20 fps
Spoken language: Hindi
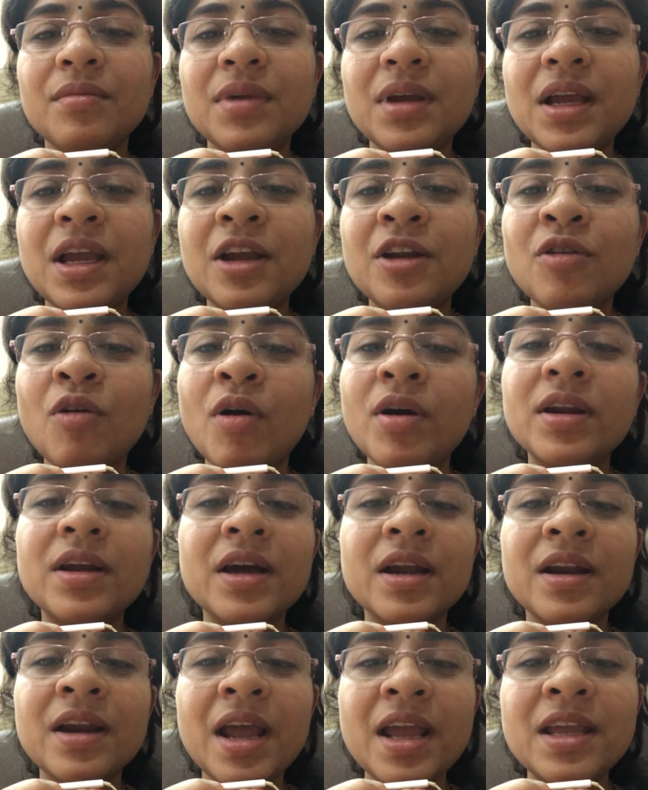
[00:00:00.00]
इग्नोर
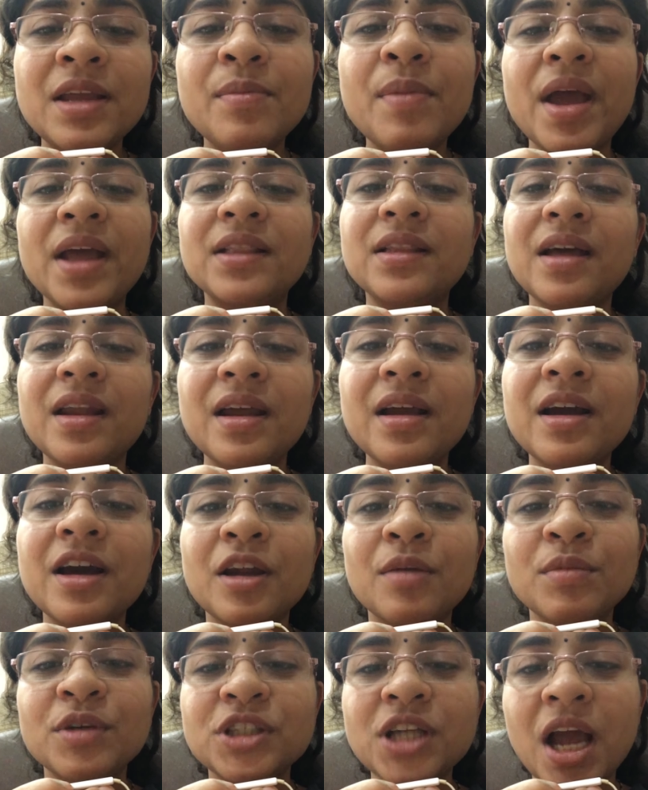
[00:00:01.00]
करना ही बेहतर है
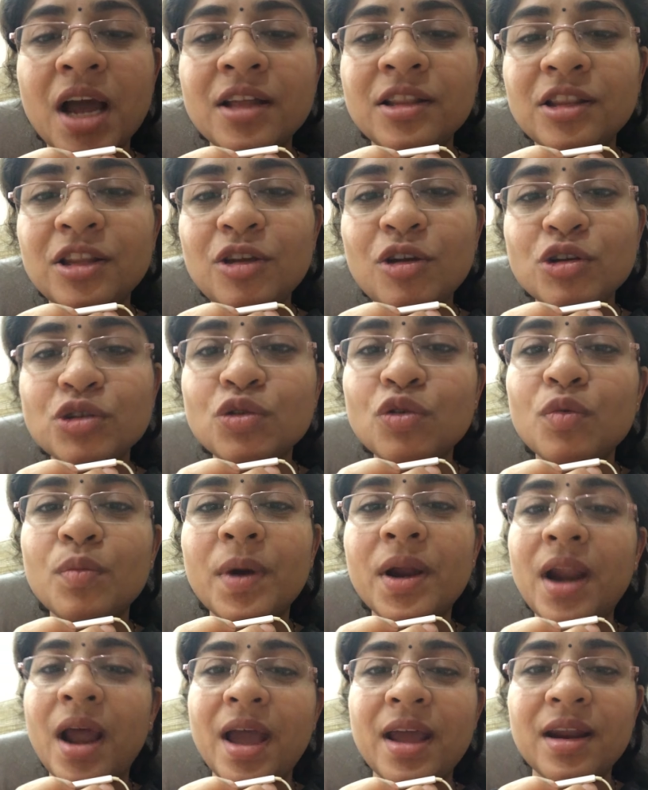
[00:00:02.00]
घर में शांति और सुख
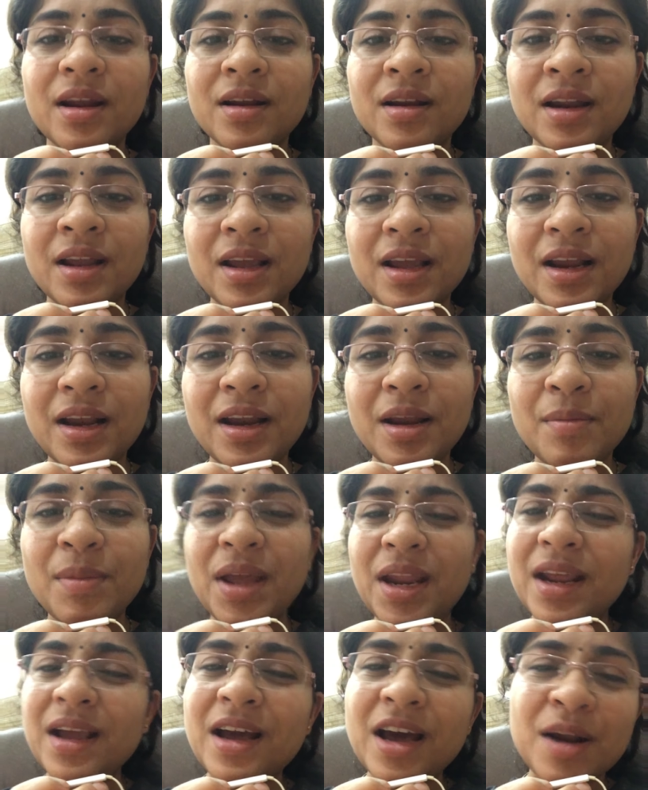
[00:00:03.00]
बनाए रखने के लिए
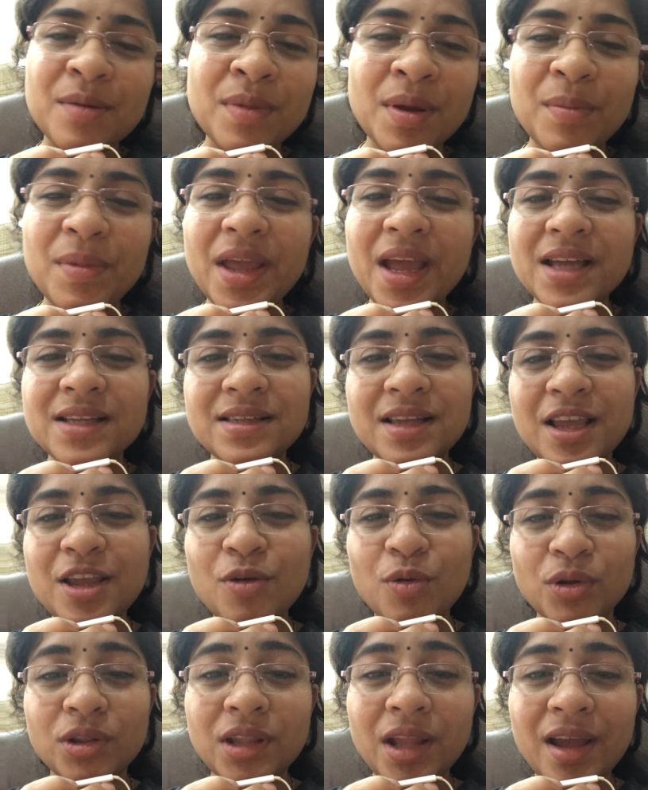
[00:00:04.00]
मेरे घर में भी ऐसे ही
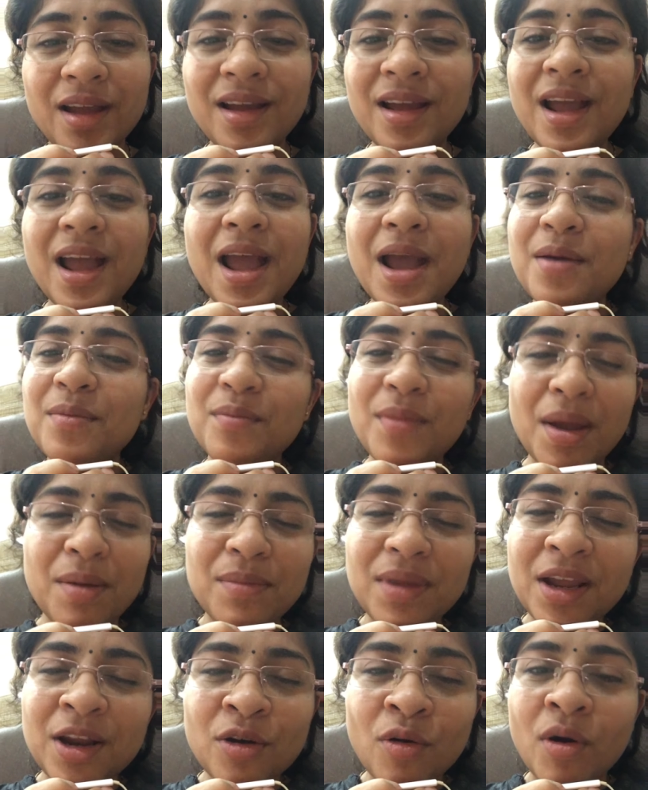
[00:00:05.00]
होता है मैं
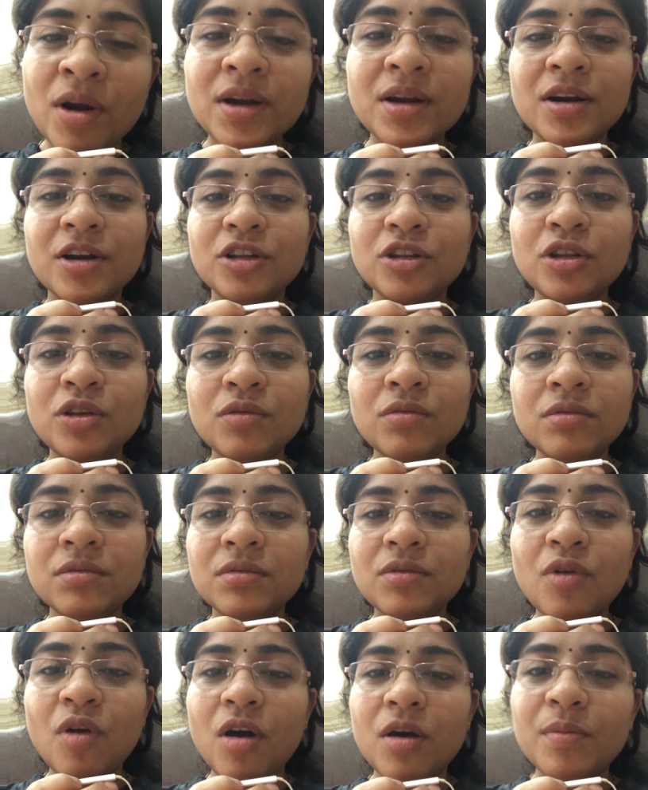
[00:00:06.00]
भी इग्नोर करती हूँ
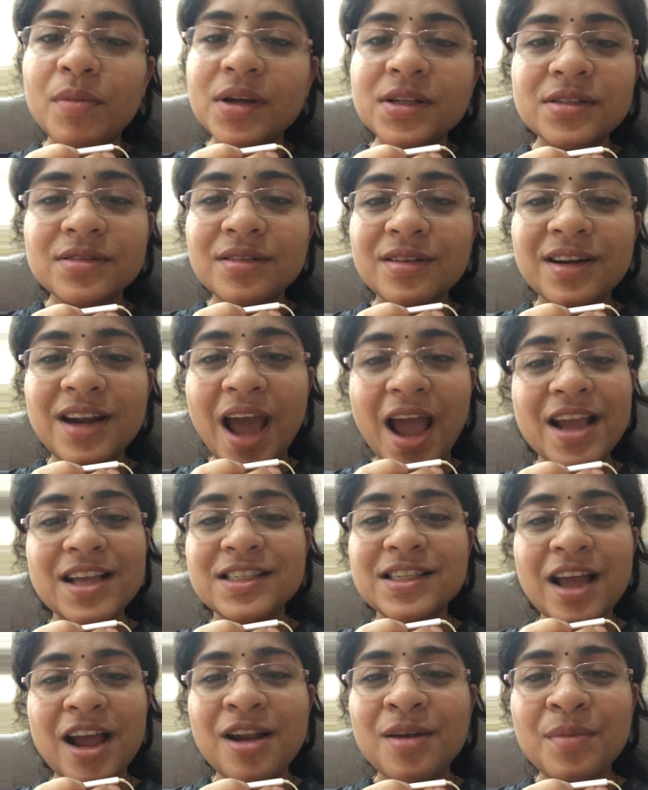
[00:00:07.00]
और बस ढाई
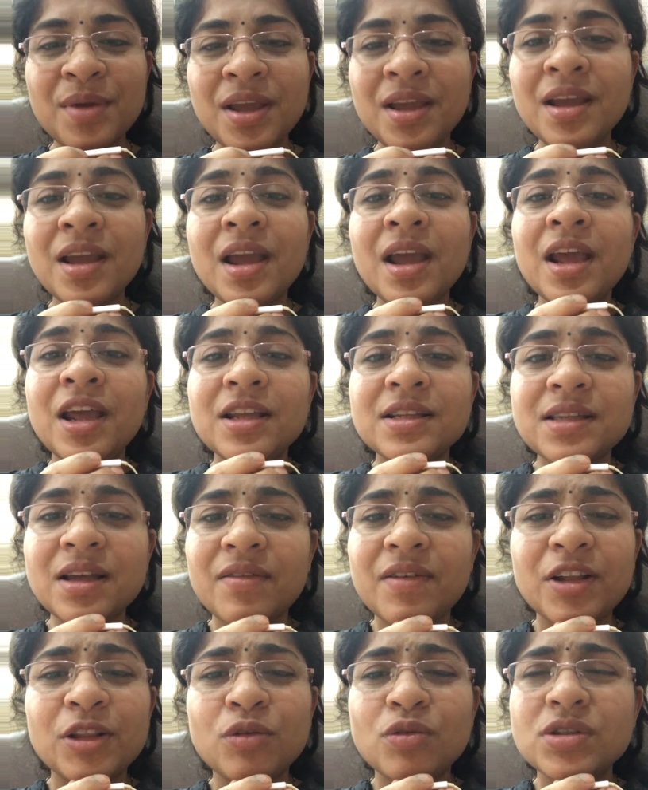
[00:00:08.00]
साल में
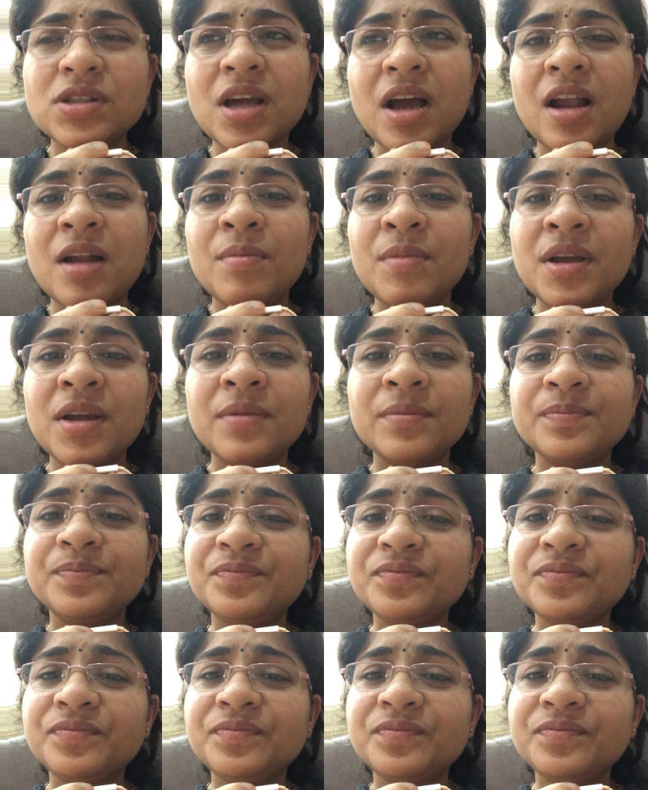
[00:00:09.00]
सवा दो साल में